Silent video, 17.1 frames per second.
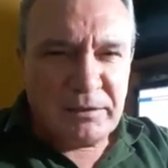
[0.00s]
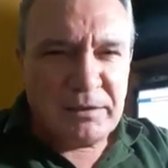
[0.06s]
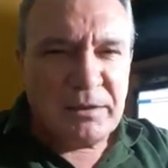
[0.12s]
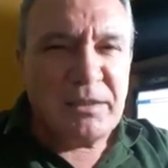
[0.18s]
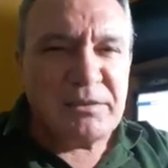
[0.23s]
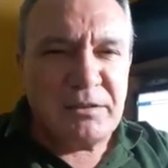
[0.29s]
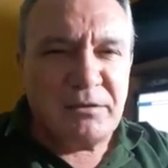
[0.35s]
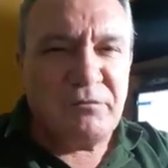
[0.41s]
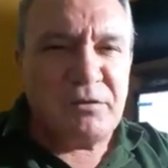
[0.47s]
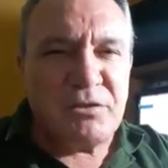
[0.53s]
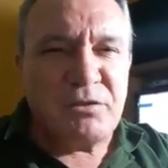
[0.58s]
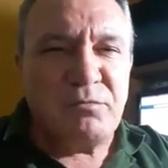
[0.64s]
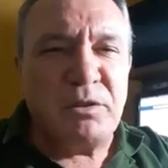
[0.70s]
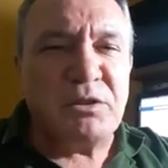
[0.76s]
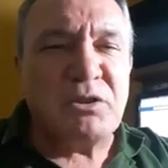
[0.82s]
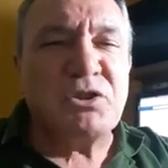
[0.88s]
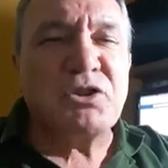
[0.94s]
que esses
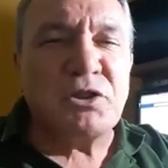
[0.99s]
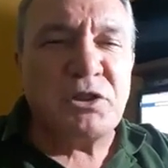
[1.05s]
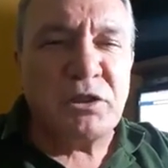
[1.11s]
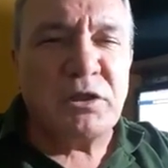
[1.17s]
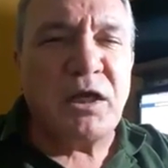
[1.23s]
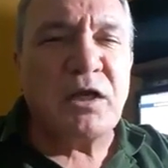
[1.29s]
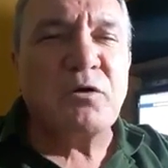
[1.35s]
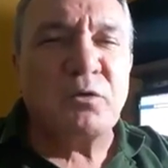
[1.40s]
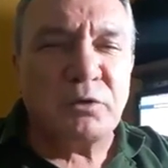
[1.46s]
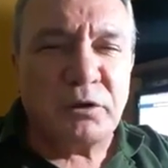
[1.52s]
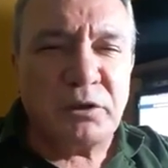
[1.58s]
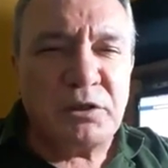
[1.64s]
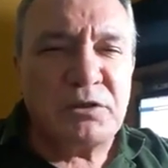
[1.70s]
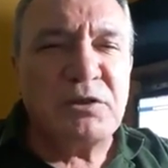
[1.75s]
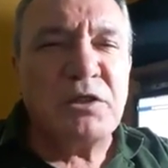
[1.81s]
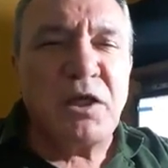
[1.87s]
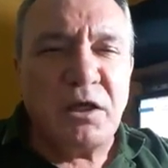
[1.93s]
investimentos cheguem,
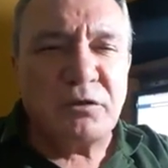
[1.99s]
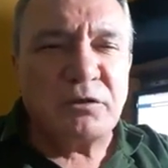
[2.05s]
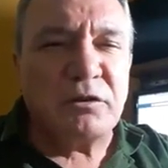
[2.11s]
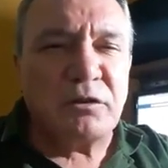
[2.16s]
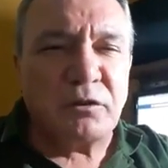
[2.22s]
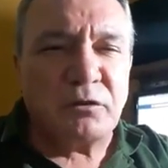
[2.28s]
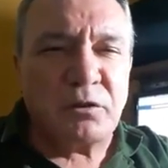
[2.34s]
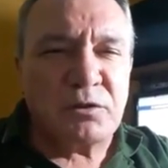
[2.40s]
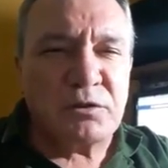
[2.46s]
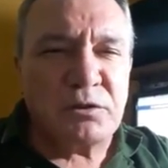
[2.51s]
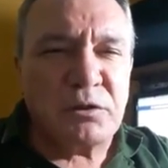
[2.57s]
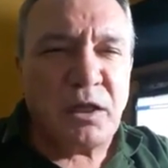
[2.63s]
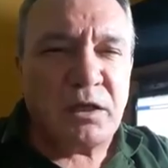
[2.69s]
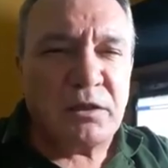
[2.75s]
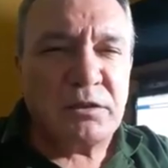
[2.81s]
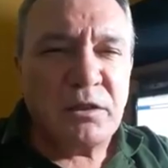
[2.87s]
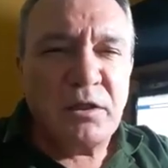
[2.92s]
aconteçam e entrem na nossa
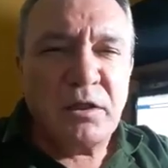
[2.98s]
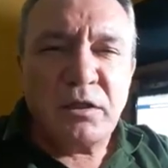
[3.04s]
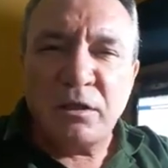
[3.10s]
cidade.